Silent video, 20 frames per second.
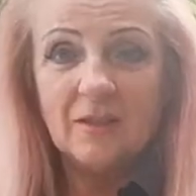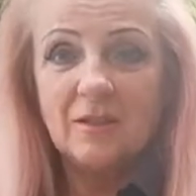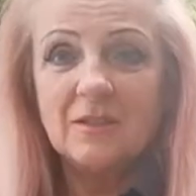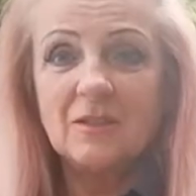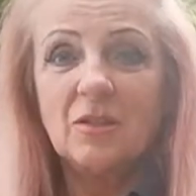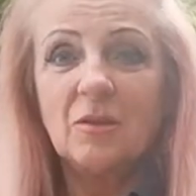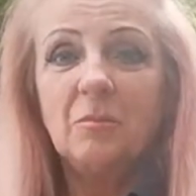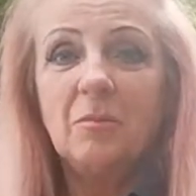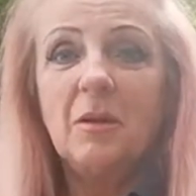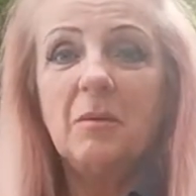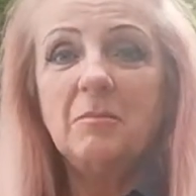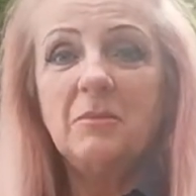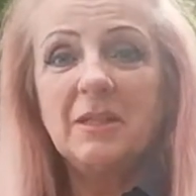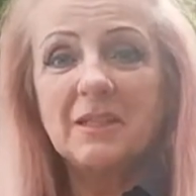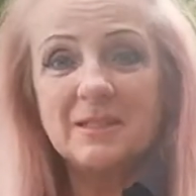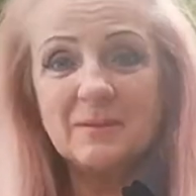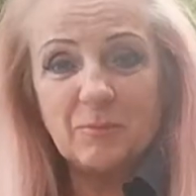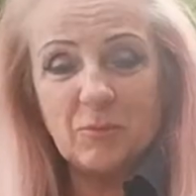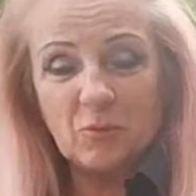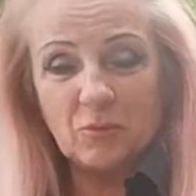Co ma mnie
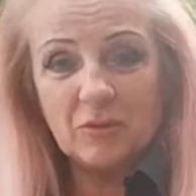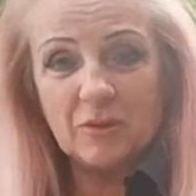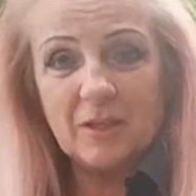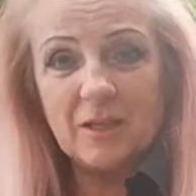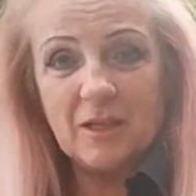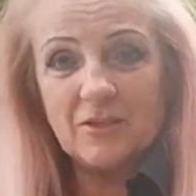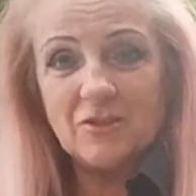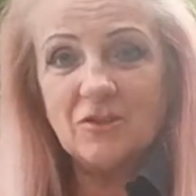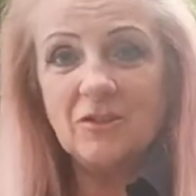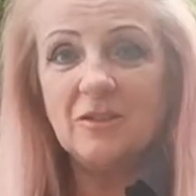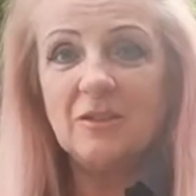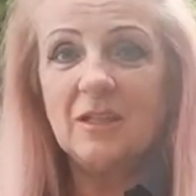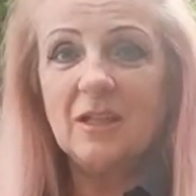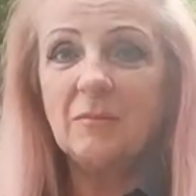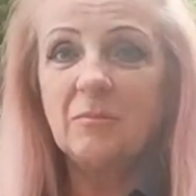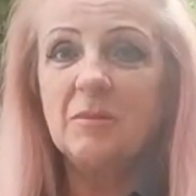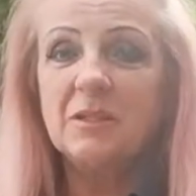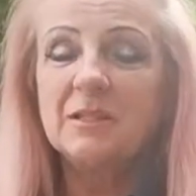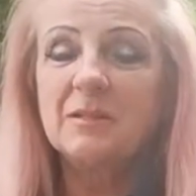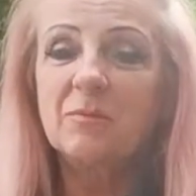spotkać i tak
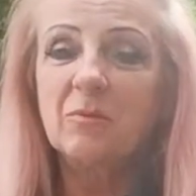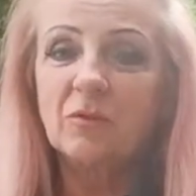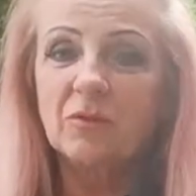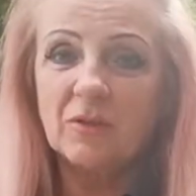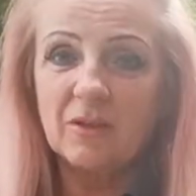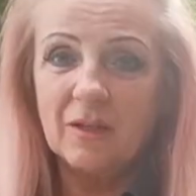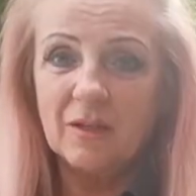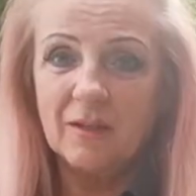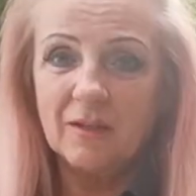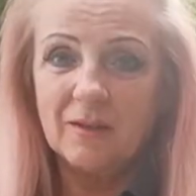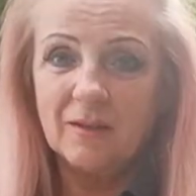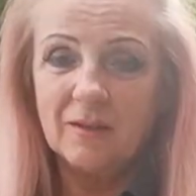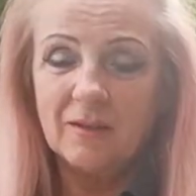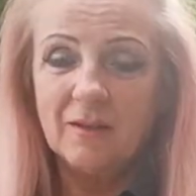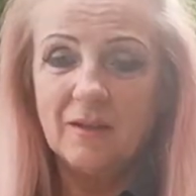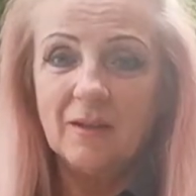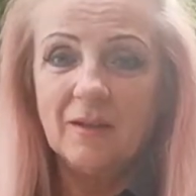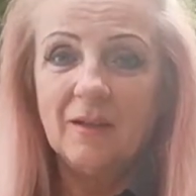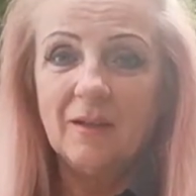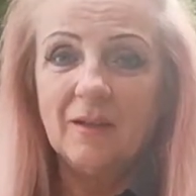się spotka.
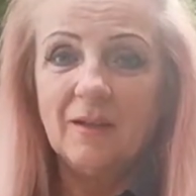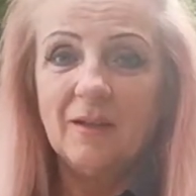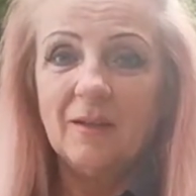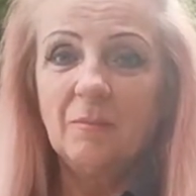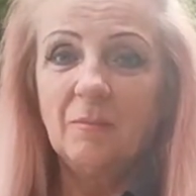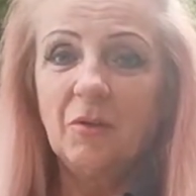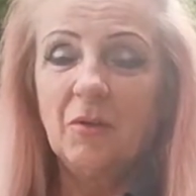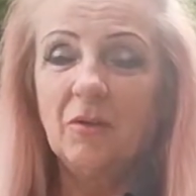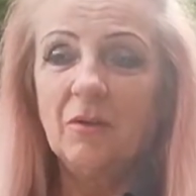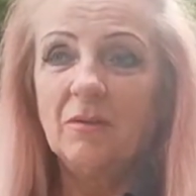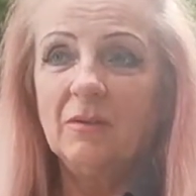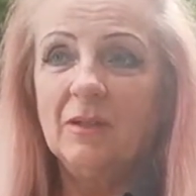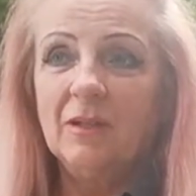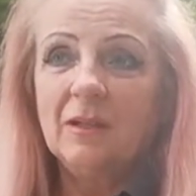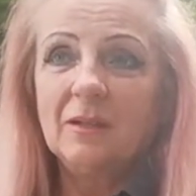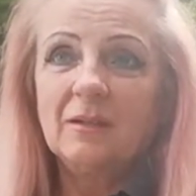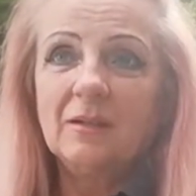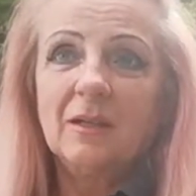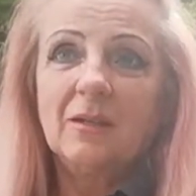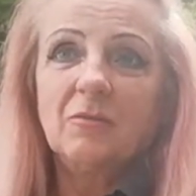Bo
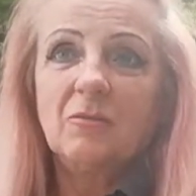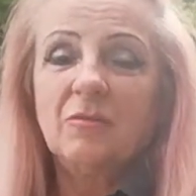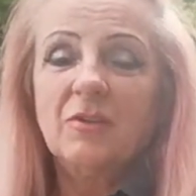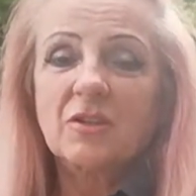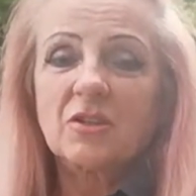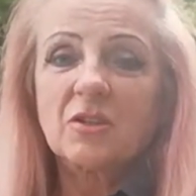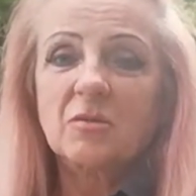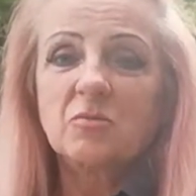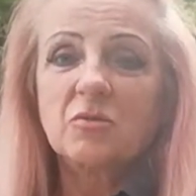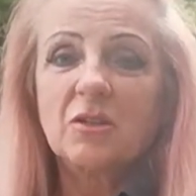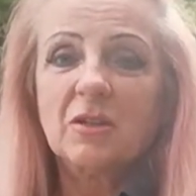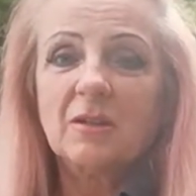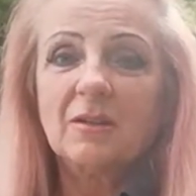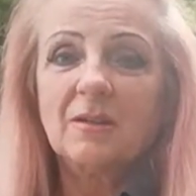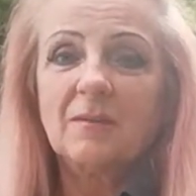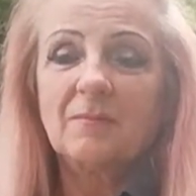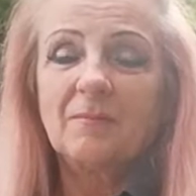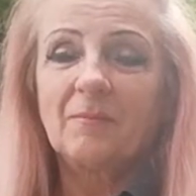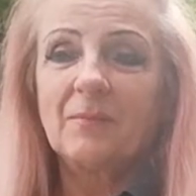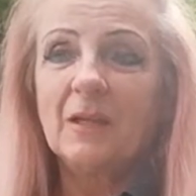ja tak uważam, że
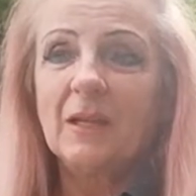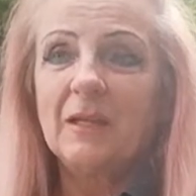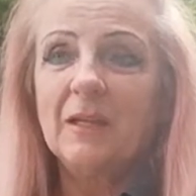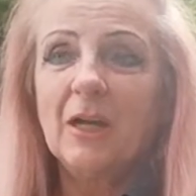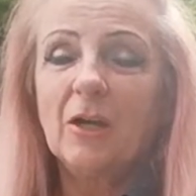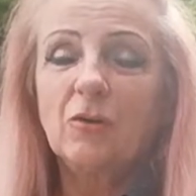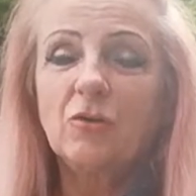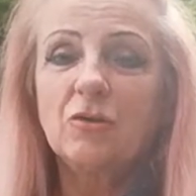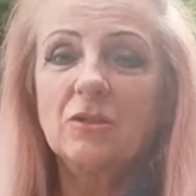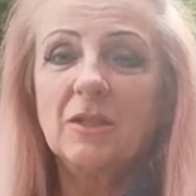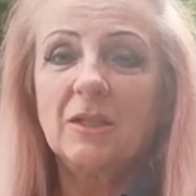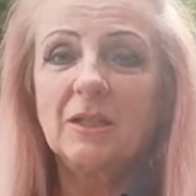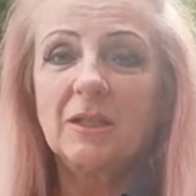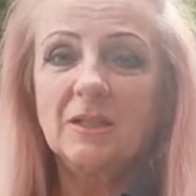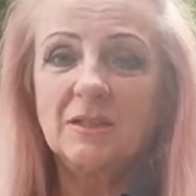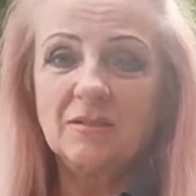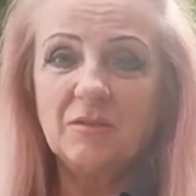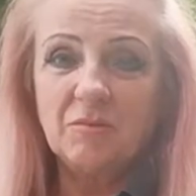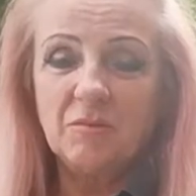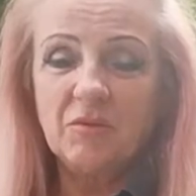jakoś tak
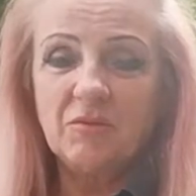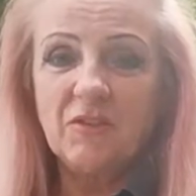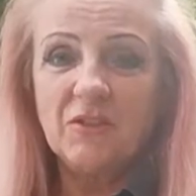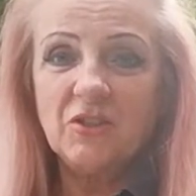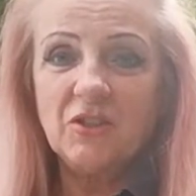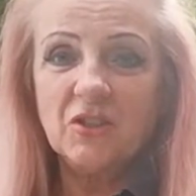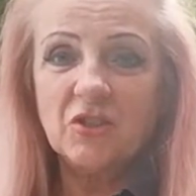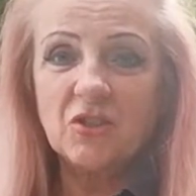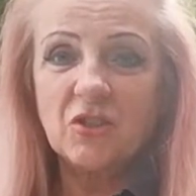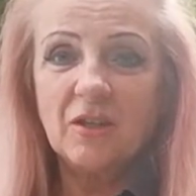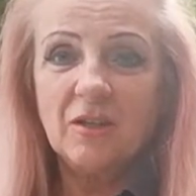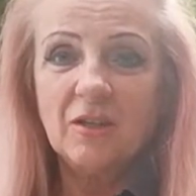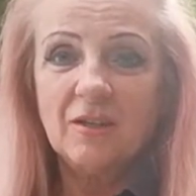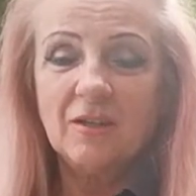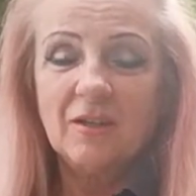jest w tym świecie, że